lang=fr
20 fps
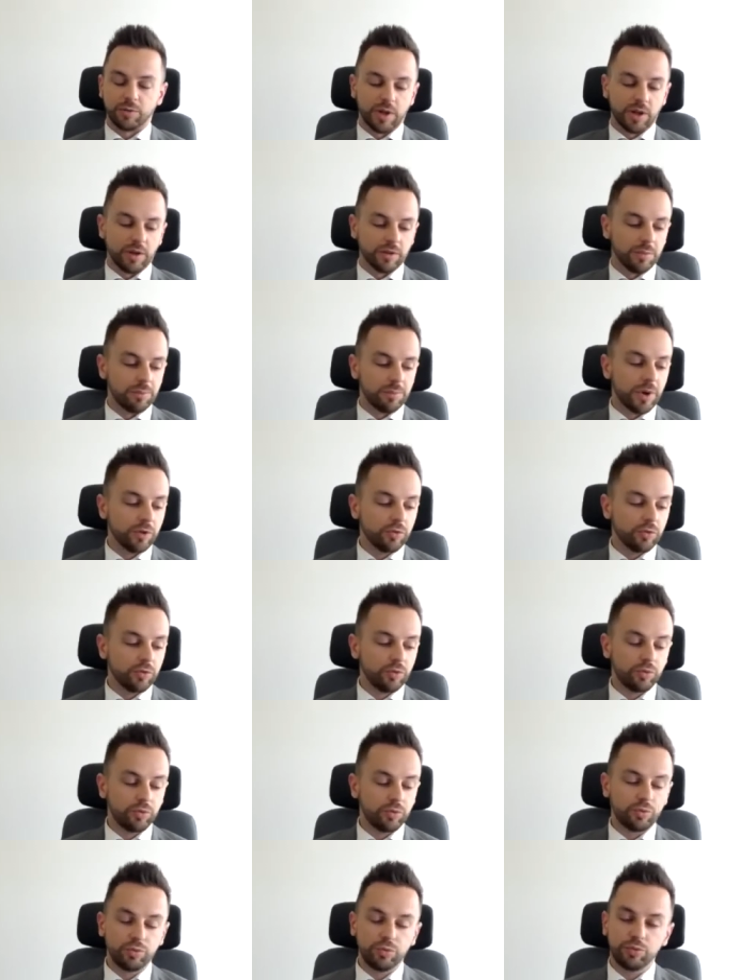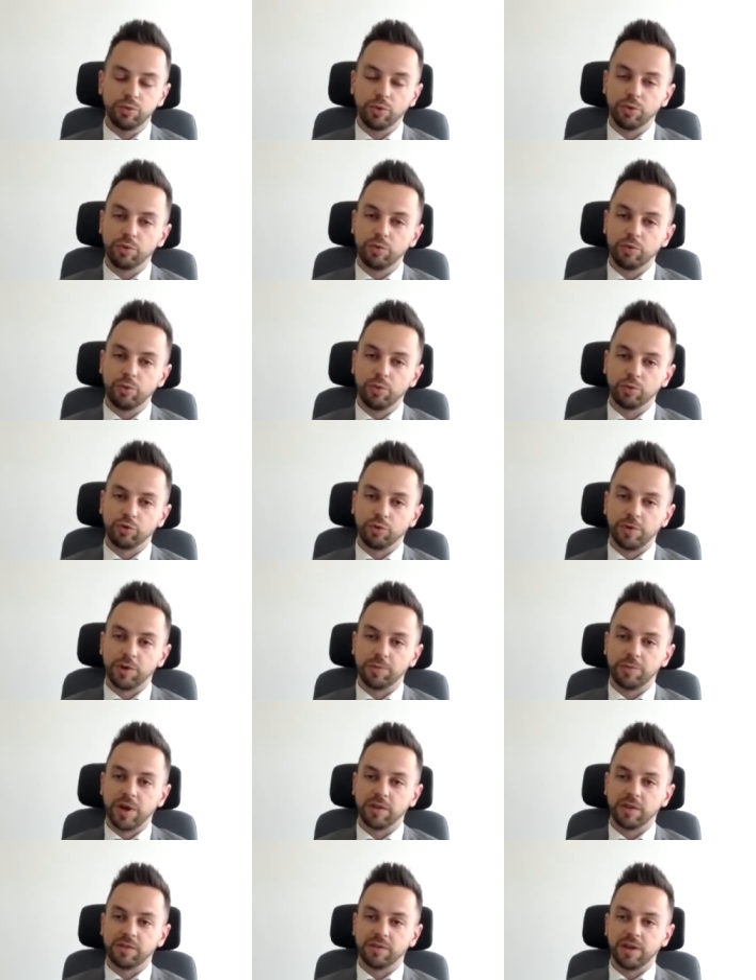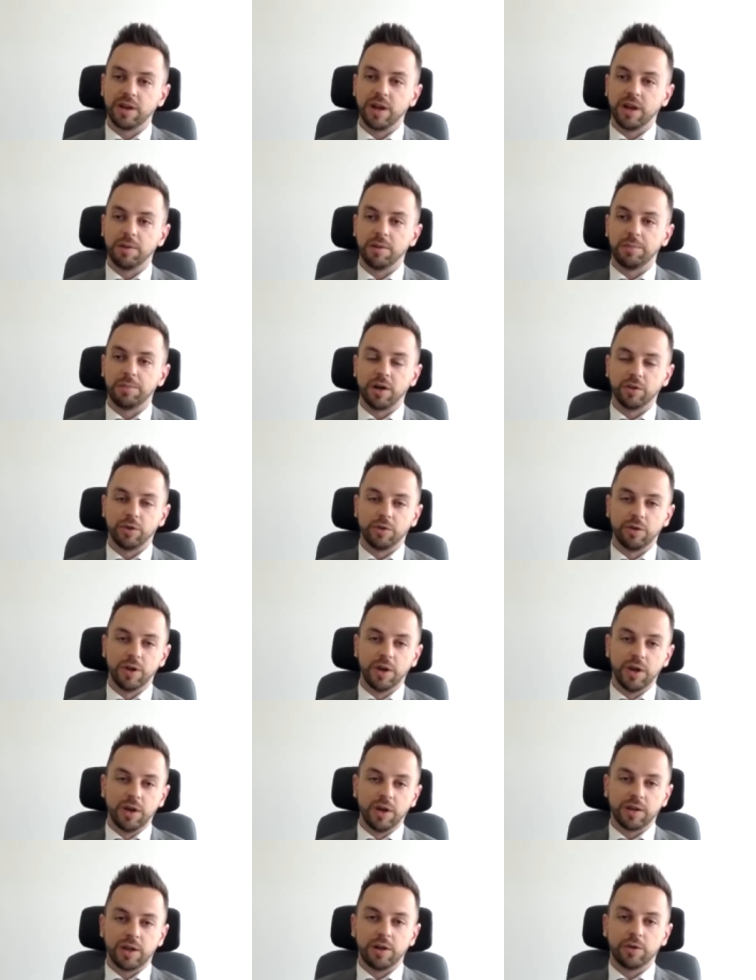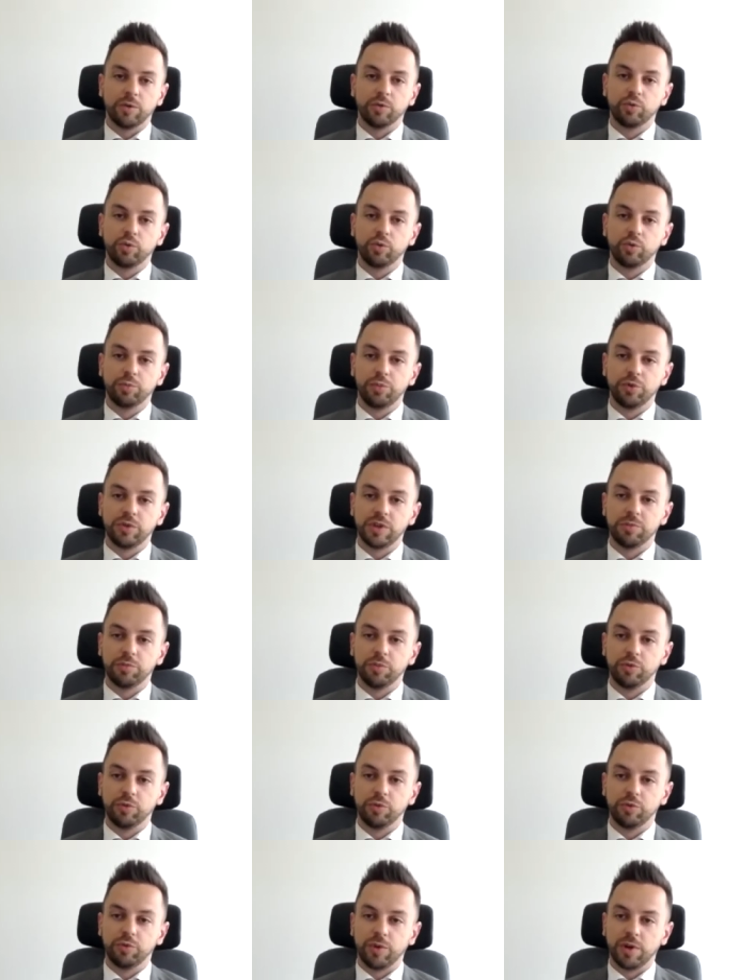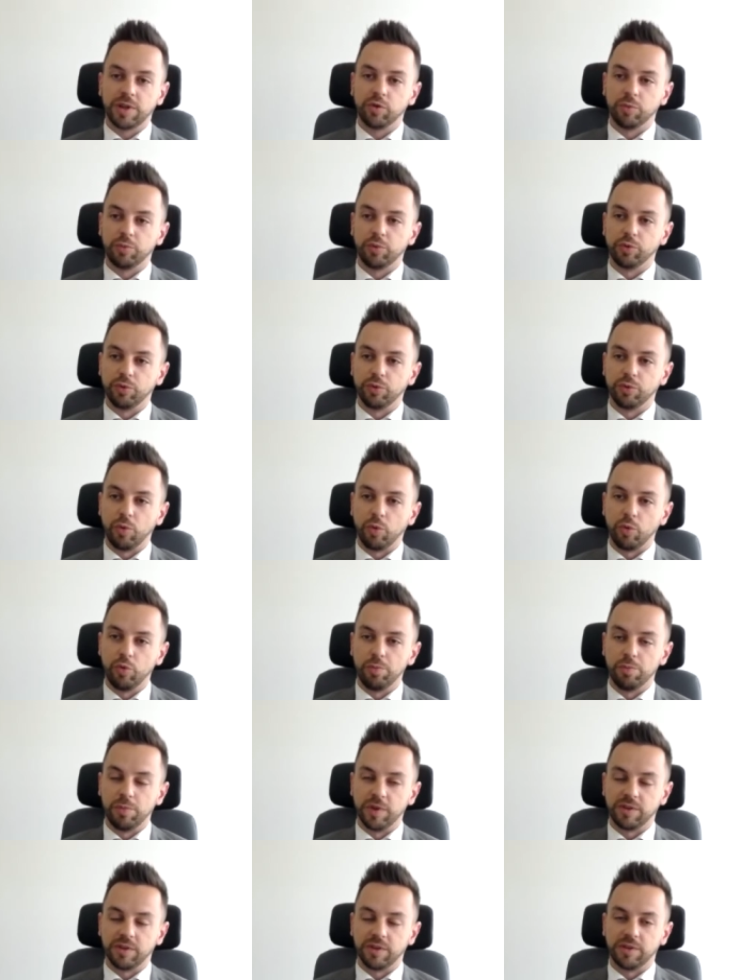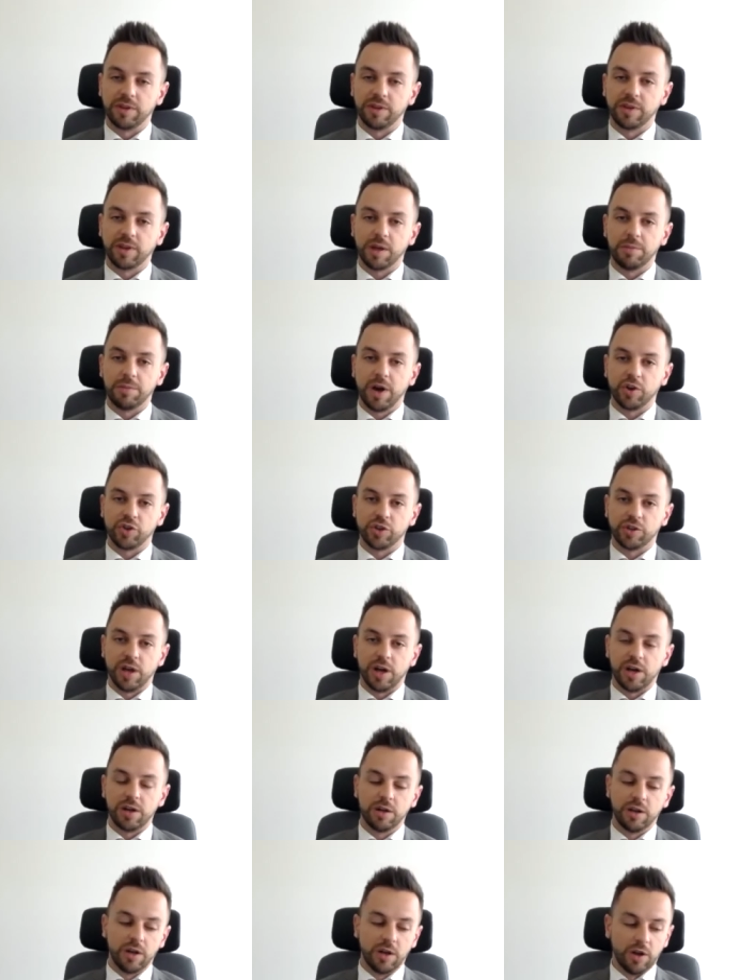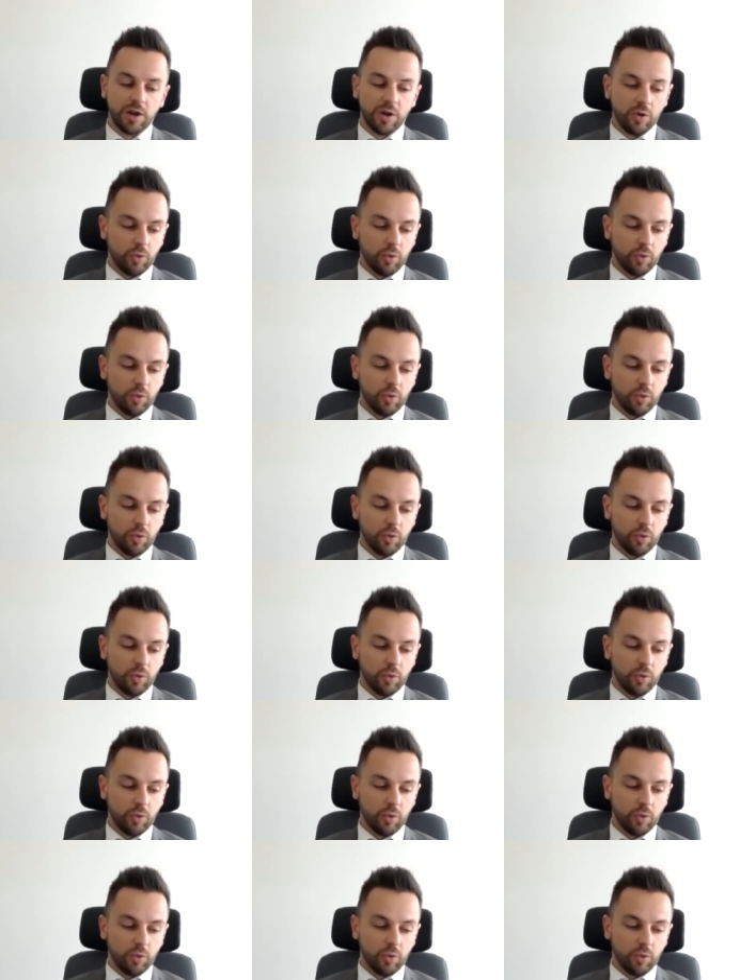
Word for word: On n'a pas du tout eu recours au chômage partiel, à part dans quelques toutes petites mutuelles qui composent le groupe, mais c'était très marginal.